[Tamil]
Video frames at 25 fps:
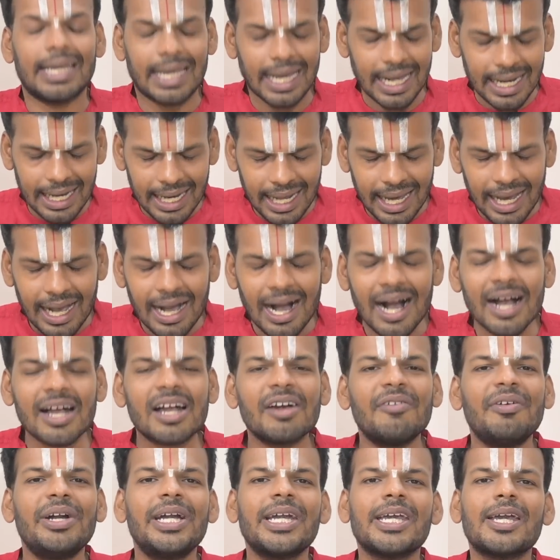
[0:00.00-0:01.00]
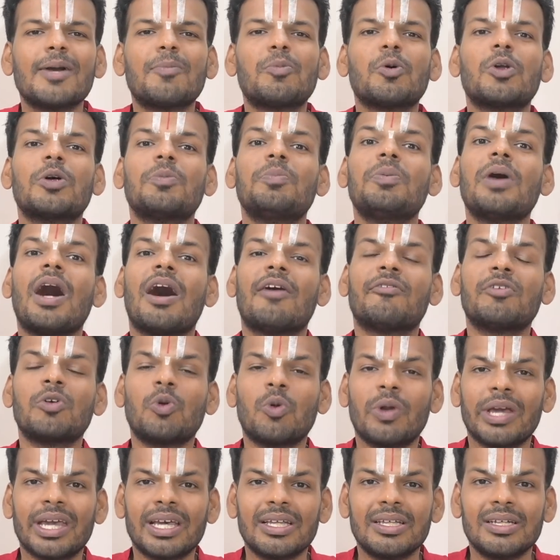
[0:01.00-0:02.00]
என்னை காக்க வேண்டிய பொறுப்பு
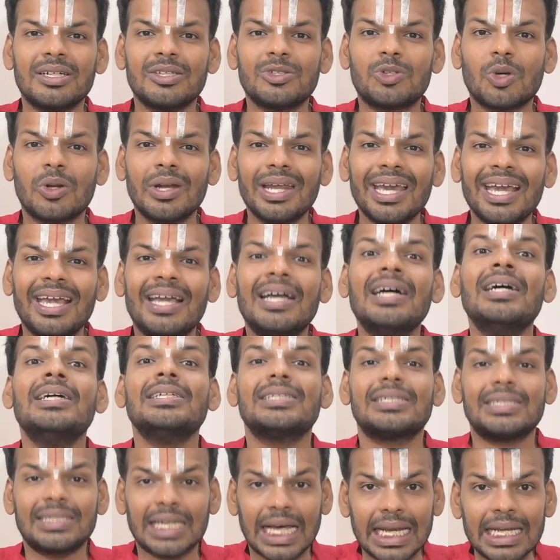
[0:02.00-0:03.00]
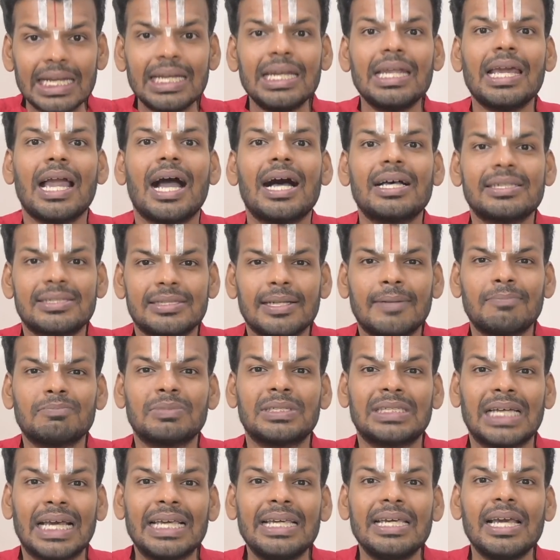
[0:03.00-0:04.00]
அவனுடையதுன்னு சொல்லி சந்நியாசம்
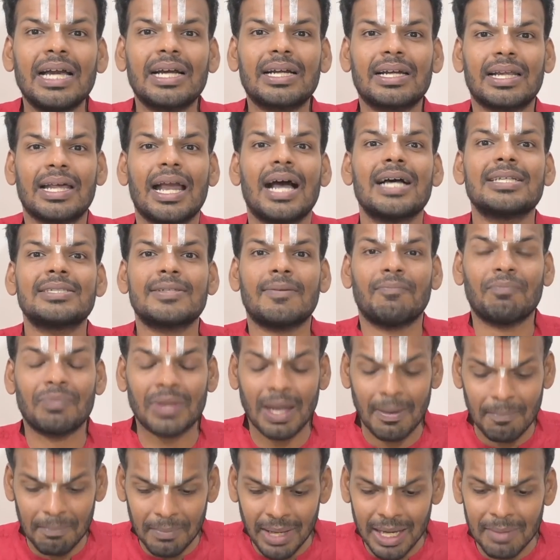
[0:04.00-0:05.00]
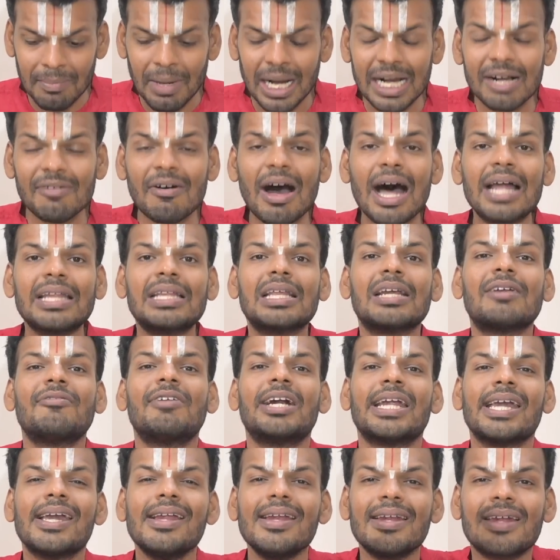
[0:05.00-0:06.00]
சையக் நியாசம் நம்மை பகவான்
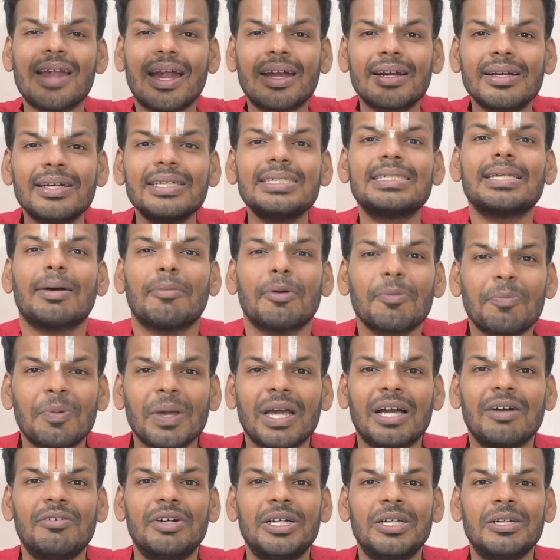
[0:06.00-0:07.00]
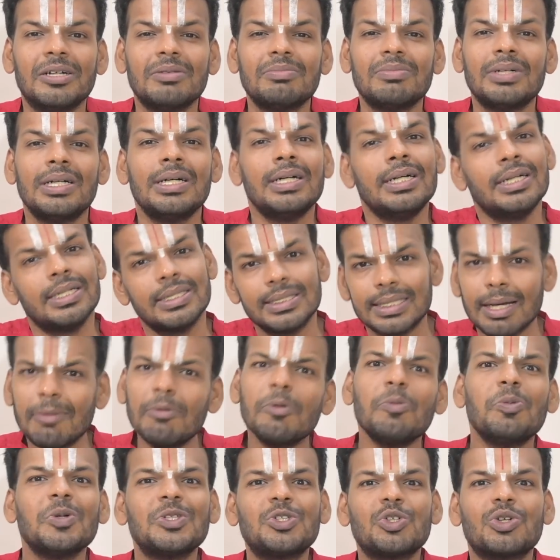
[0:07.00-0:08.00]
திருவடியில் நன்கு சமர்ப்பிக்க வேண்டும்
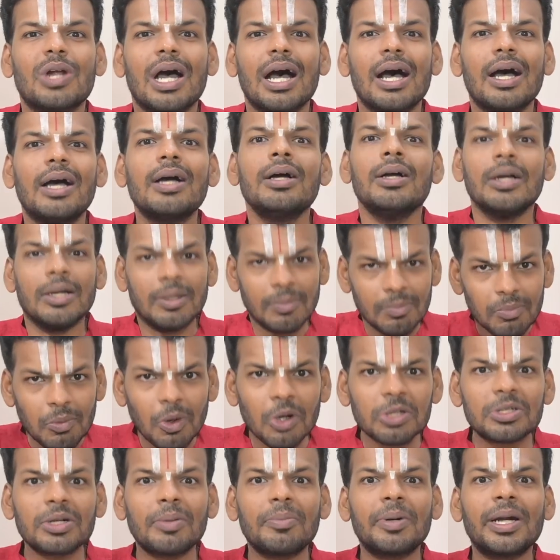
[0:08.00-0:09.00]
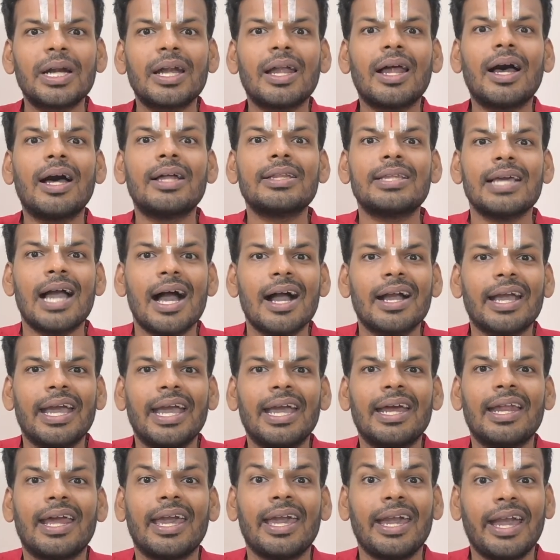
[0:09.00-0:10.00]
சமர்ப்பிச்சுட்டா மோட்சம் பெறலாம்
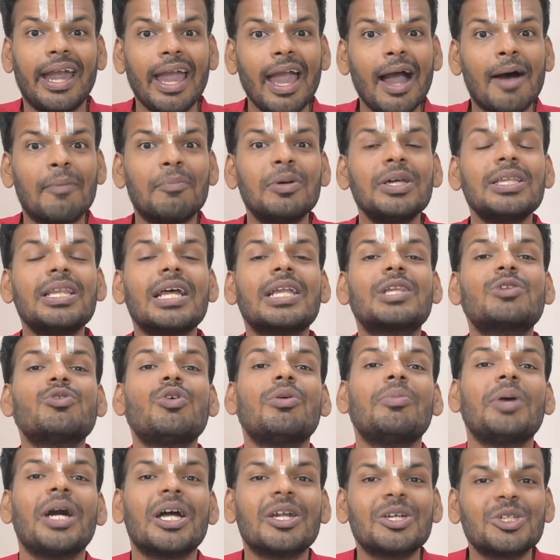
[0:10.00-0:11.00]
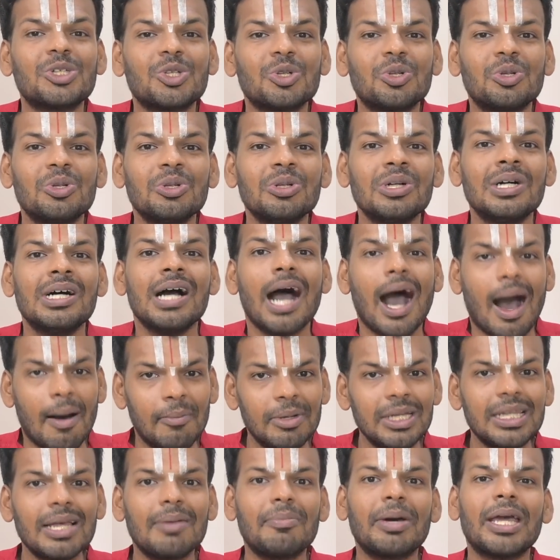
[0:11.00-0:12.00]
இணைக்கு அமிர்தத்துவமான சுகு
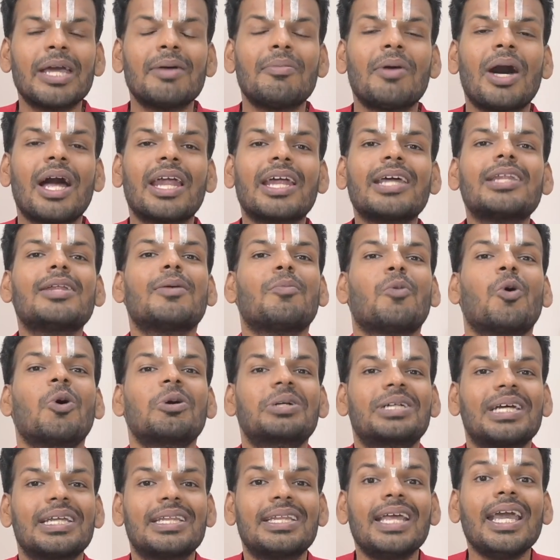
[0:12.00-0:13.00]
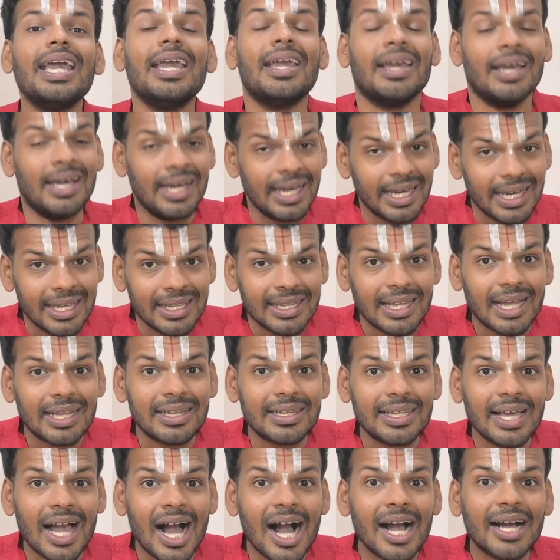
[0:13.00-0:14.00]
அமிர்தமயமான அந்த மோட்சத்தை இந்த
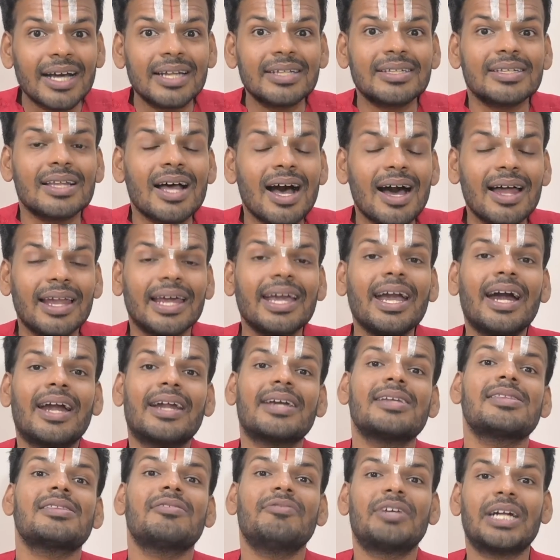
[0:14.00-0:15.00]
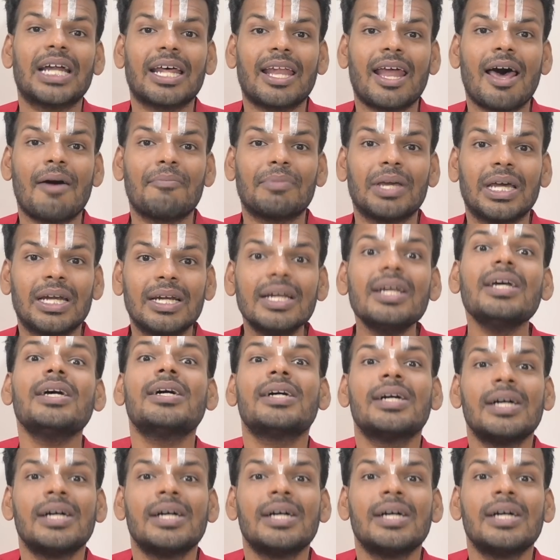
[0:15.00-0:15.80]
தியாகத்தாலே அடைந்து விடலாம் என்று